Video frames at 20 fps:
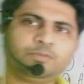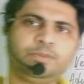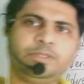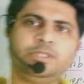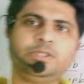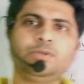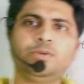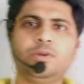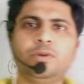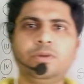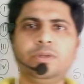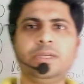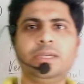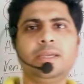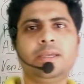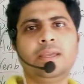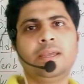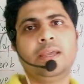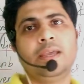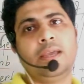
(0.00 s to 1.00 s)
অফ স্পিচগুলো নিয়ে
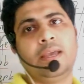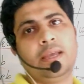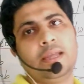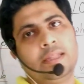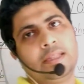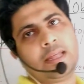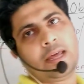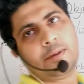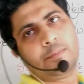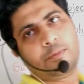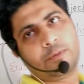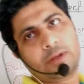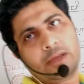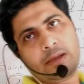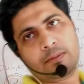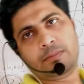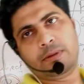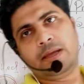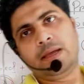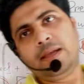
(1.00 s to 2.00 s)
তারপরে
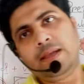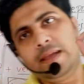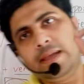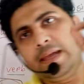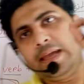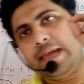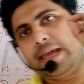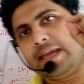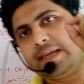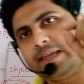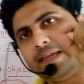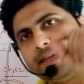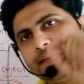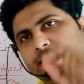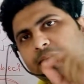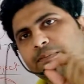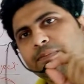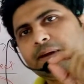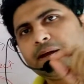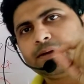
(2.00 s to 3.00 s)
আমরা এক
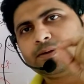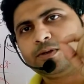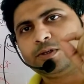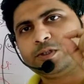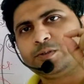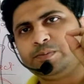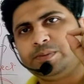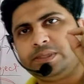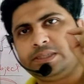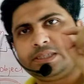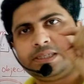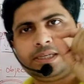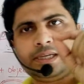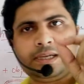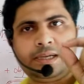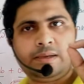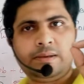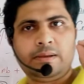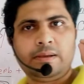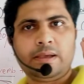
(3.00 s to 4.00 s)
একটা পার্ট অফ
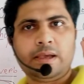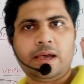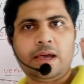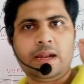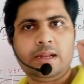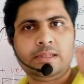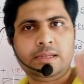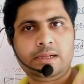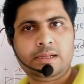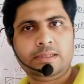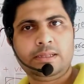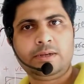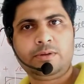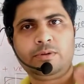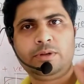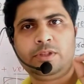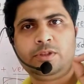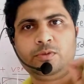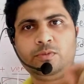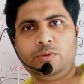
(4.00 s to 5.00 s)
স্পিচকে আলাদা আলাদা
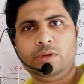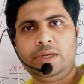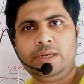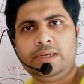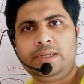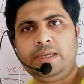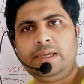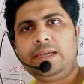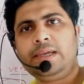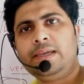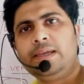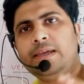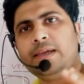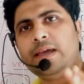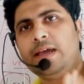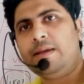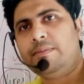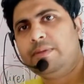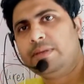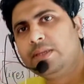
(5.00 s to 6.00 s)
করে তুলে নিয়ে
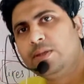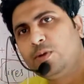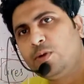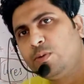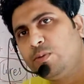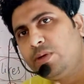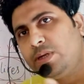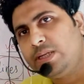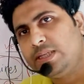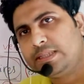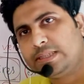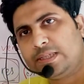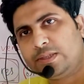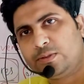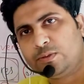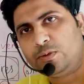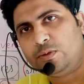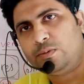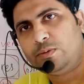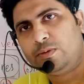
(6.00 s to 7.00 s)
আমরা কি করব
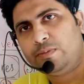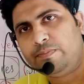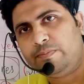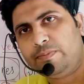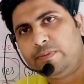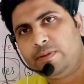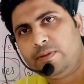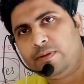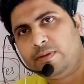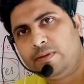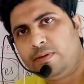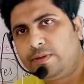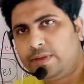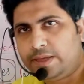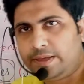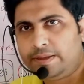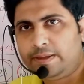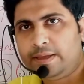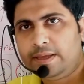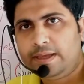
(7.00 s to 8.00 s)
ডিসকাস করব
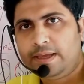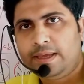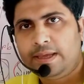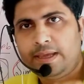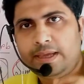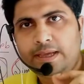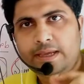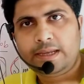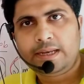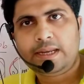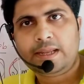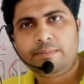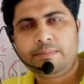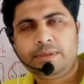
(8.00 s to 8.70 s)
ওকে এখানে